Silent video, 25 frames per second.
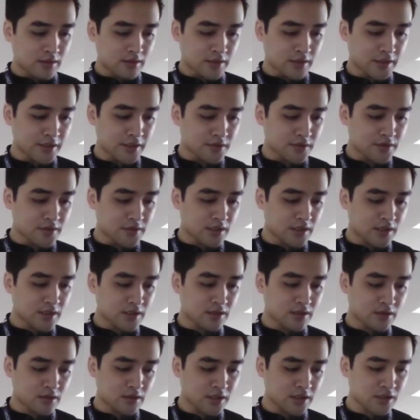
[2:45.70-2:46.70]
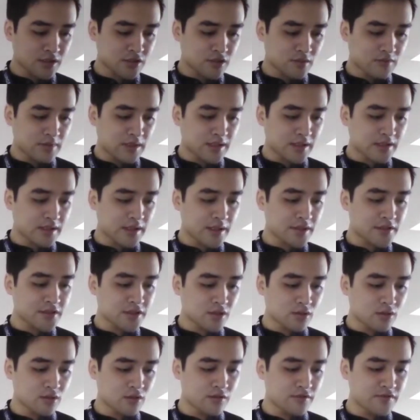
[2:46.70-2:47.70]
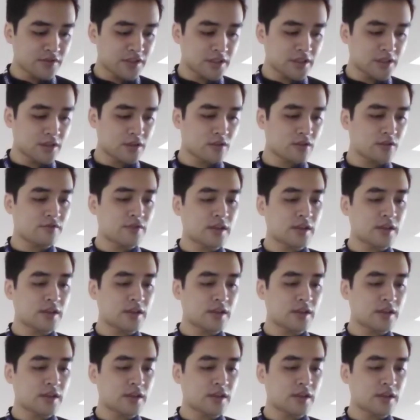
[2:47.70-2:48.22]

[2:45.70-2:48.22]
Ngayon, uh, okay, so balik tayo sa COVID. Ano?